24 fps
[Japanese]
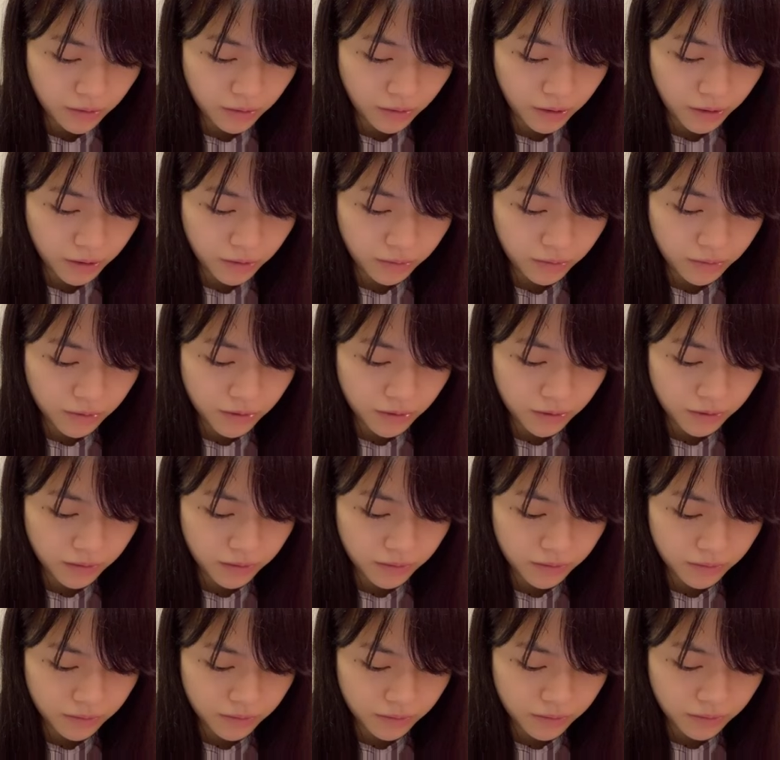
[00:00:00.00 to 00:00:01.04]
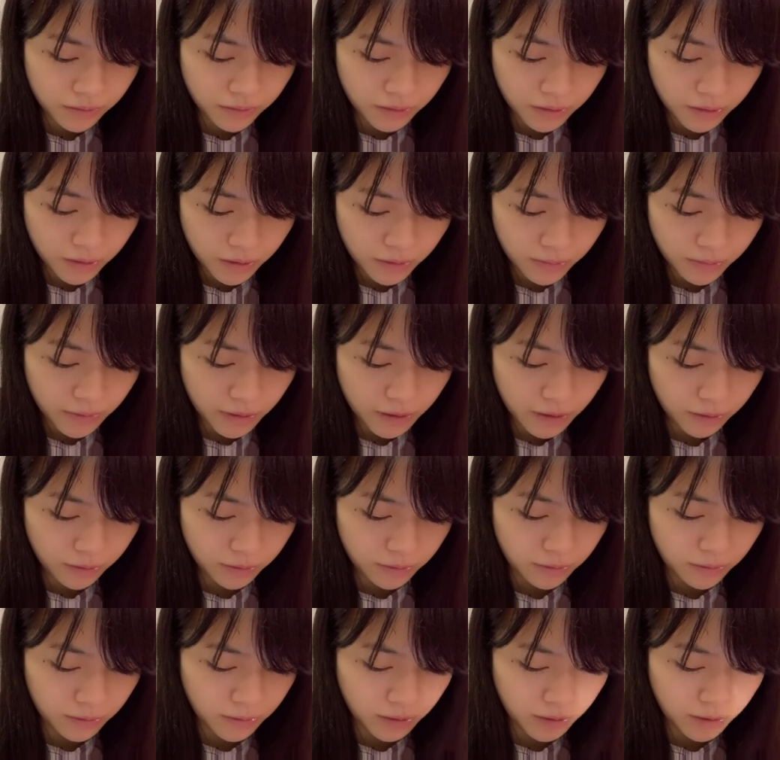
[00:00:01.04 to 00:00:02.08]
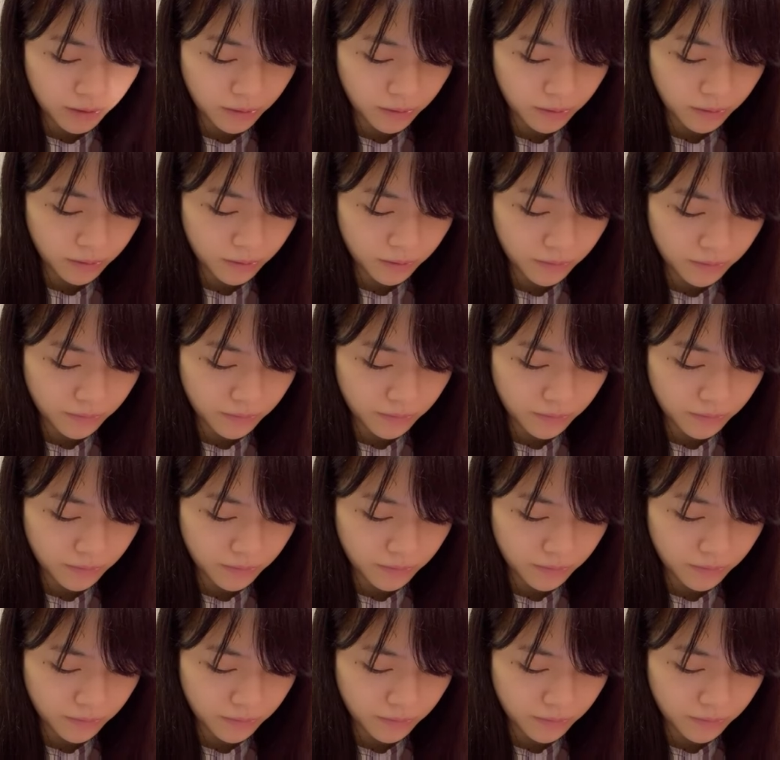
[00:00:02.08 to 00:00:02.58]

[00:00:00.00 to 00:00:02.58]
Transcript: ンカリオンじゃん見たことないけど